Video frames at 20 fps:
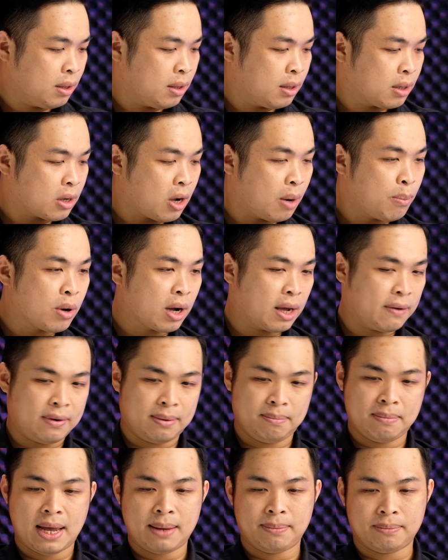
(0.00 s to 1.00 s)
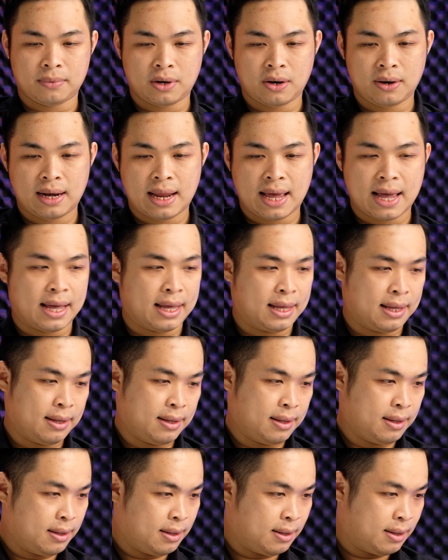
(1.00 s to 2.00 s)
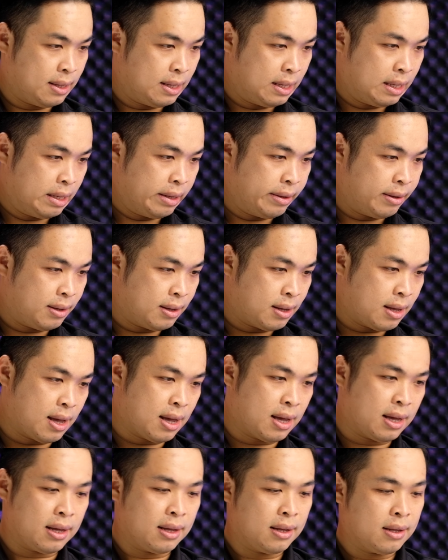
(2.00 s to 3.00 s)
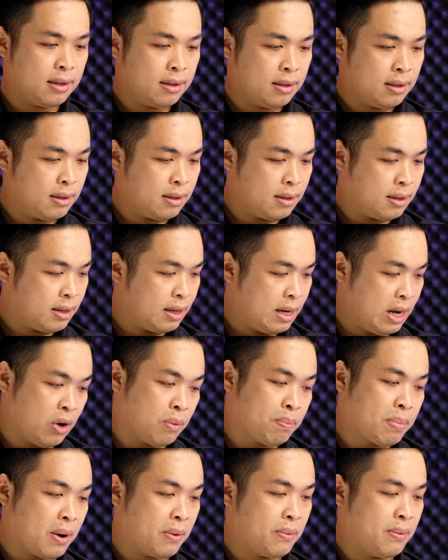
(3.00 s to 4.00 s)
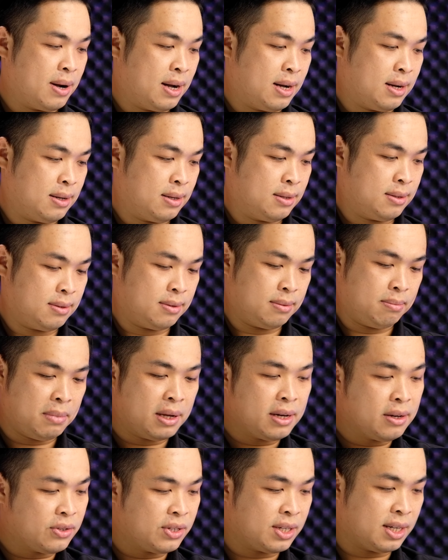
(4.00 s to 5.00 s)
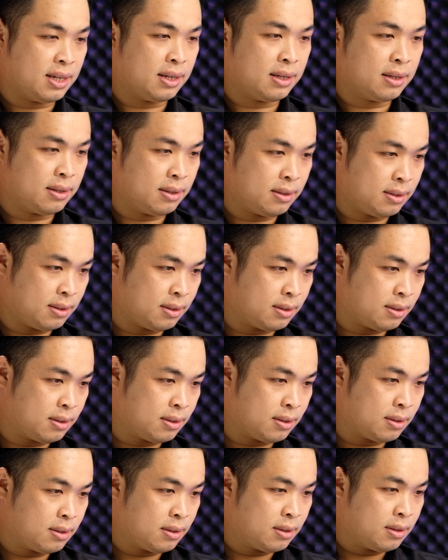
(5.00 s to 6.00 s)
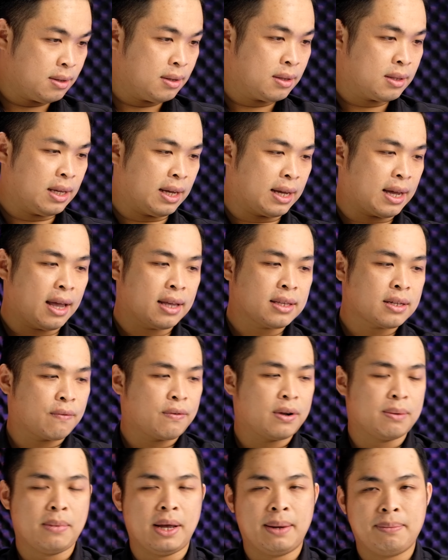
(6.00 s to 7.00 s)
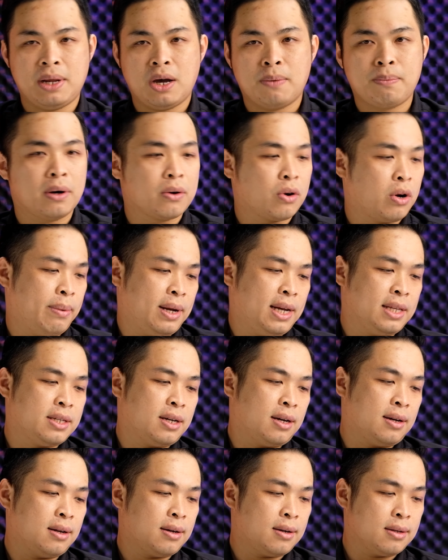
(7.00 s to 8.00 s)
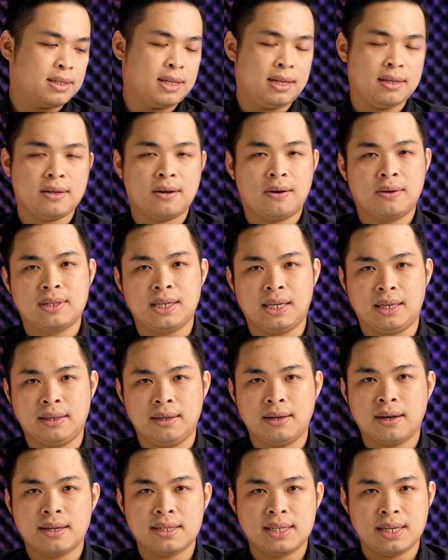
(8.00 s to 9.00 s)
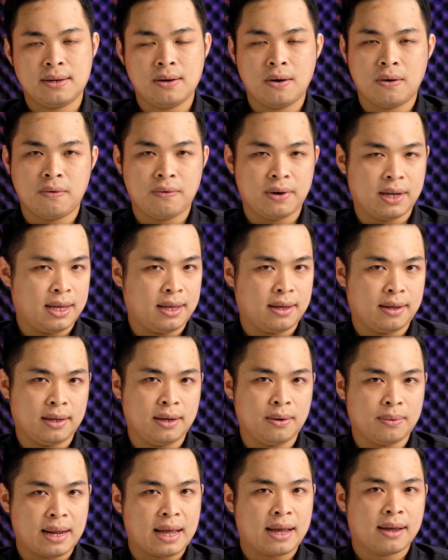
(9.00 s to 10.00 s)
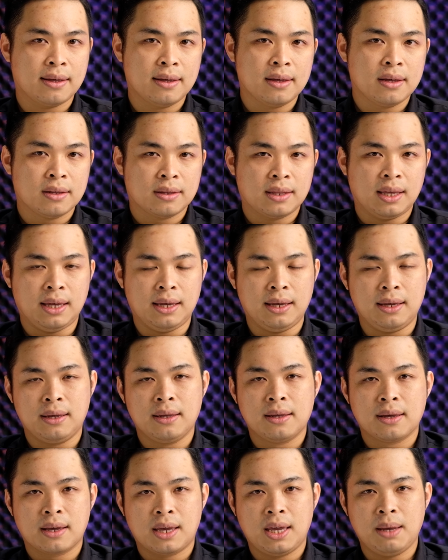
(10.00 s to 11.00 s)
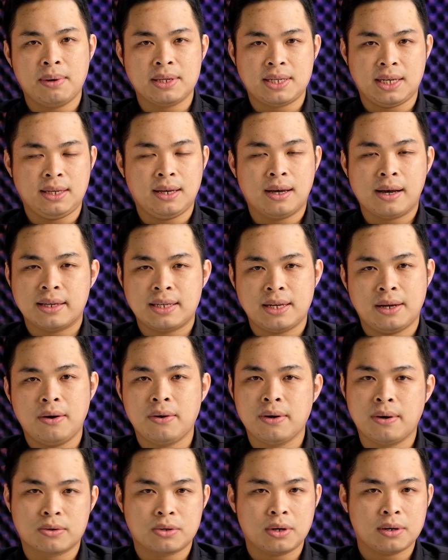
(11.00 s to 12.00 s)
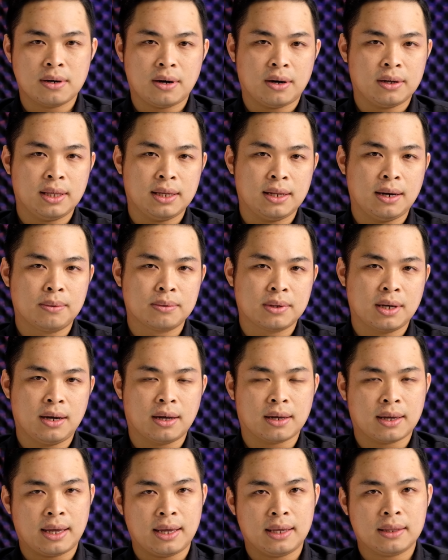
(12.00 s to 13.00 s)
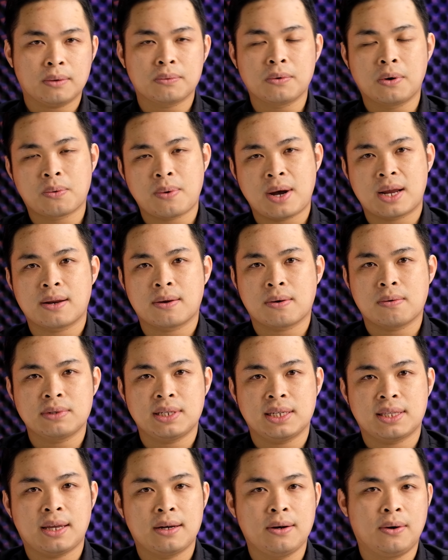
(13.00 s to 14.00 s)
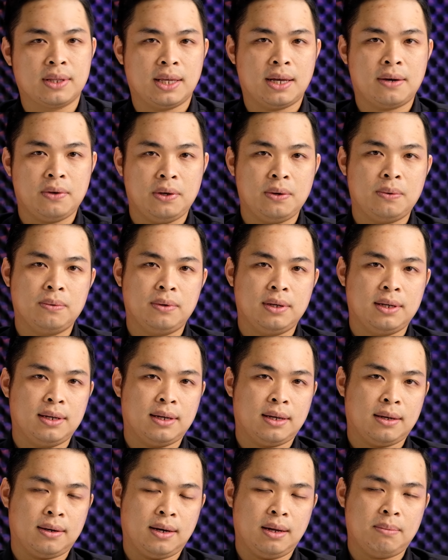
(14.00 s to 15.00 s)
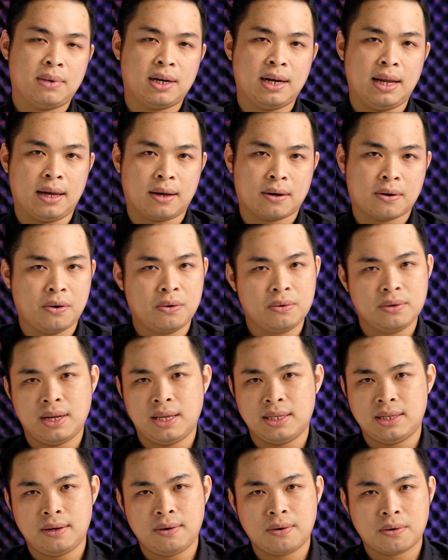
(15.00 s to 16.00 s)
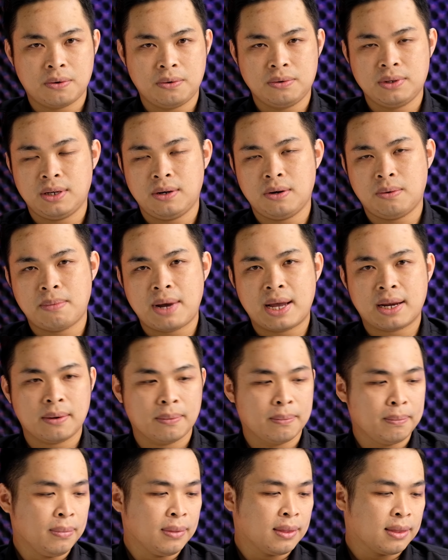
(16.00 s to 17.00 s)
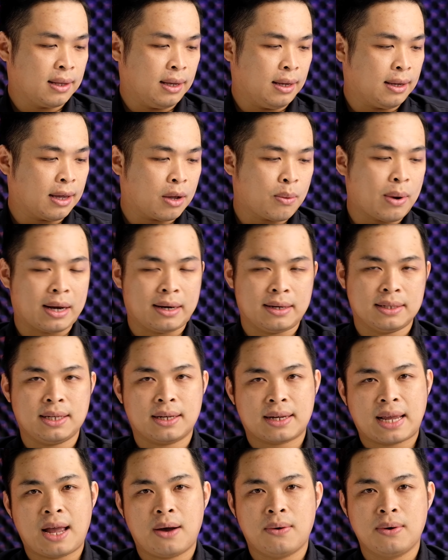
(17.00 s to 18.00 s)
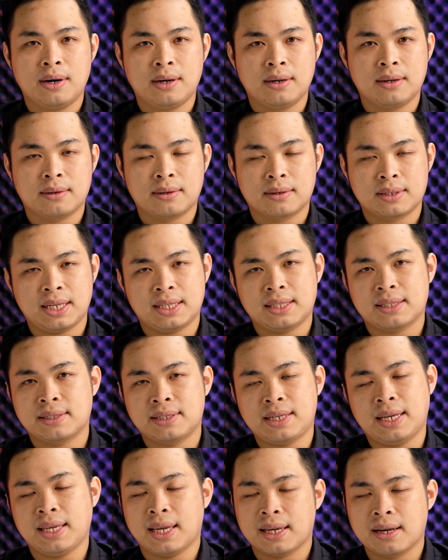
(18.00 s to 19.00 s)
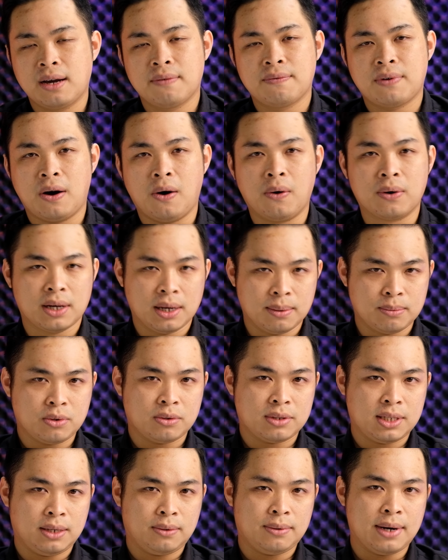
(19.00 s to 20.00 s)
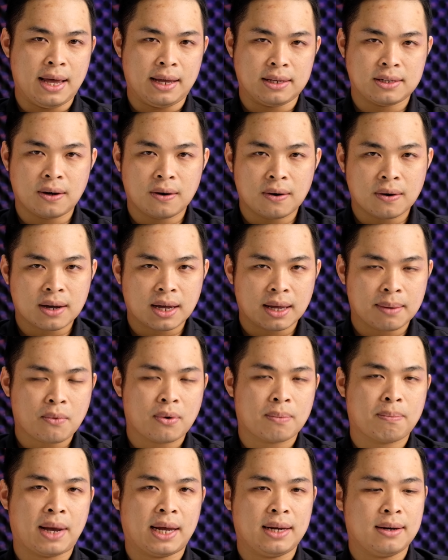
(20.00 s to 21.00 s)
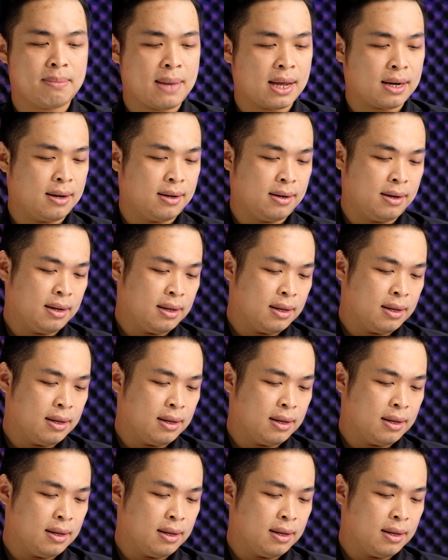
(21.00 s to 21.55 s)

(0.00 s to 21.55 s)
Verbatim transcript: nó có một cái phần mềm gọi là à Dell Power Manager thì cái trong phần mềm Dell Power Manager đó nó sẽ cho chỉnh những cái chế độ về hiệu năng thì khi mà chỉnh những cái chế độ hiệu suất đó thì đồng thời cái tốc độ quạt nó cũng sẽ thay đổi theo ví dụ như nếu mà để cool để chế độ cool chế độ mát thì cái quạt nó sẽ cao hơn sẽ chạy nhanh hơn và ổn hơn một chút xíu để cho cái máy nó mát hơn